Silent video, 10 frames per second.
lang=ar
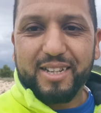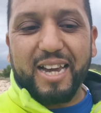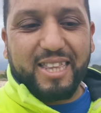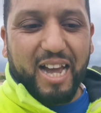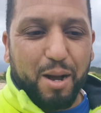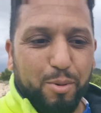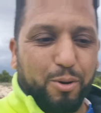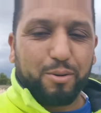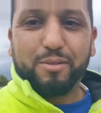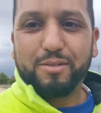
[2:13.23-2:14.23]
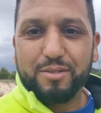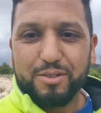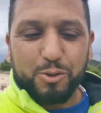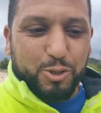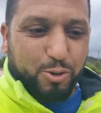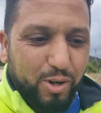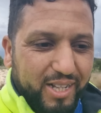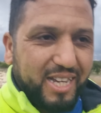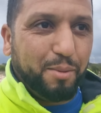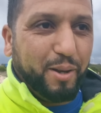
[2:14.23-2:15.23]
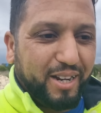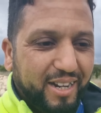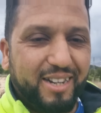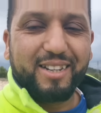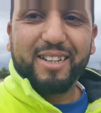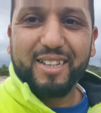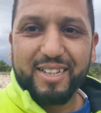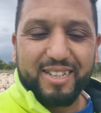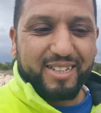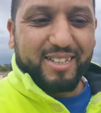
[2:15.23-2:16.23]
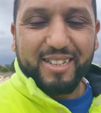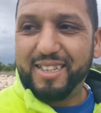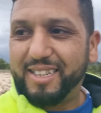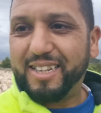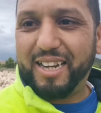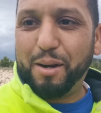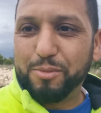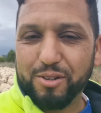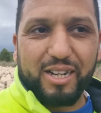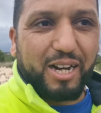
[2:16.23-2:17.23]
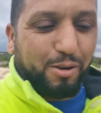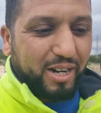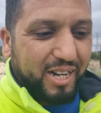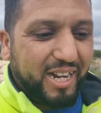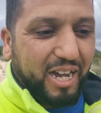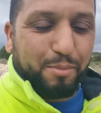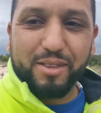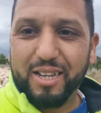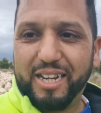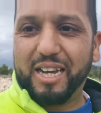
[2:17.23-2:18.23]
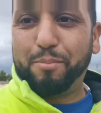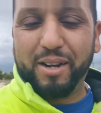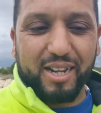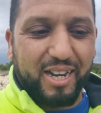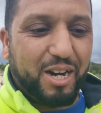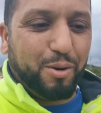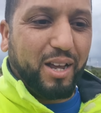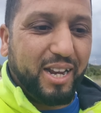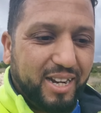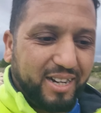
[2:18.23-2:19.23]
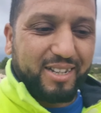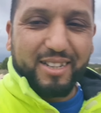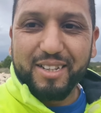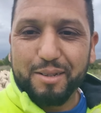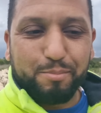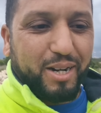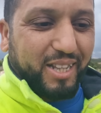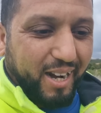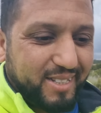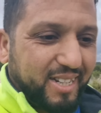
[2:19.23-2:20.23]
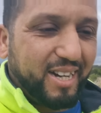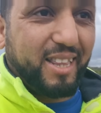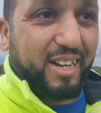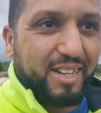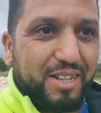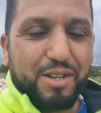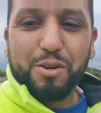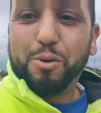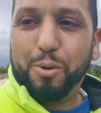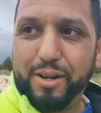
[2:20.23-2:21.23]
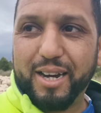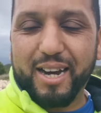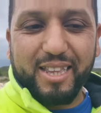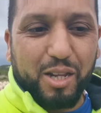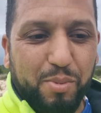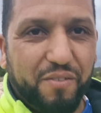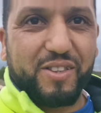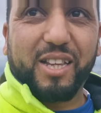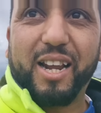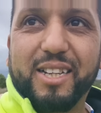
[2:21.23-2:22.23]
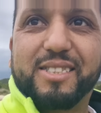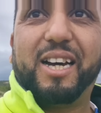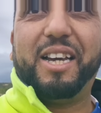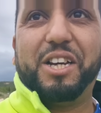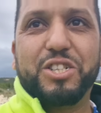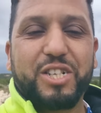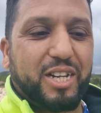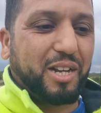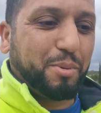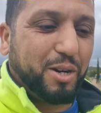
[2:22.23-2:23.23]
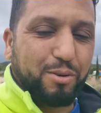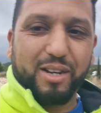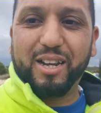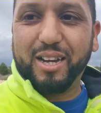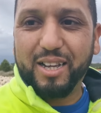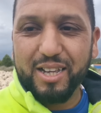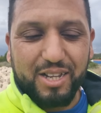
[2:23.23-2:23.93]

كيتعاملوا وشكون اللي تابعين الحمد لله ولله الحمد احنا من الله علينا بهذا الرزق هذا وحنا غاديين به في الطريق الصحيح ان شاء الله بحول الله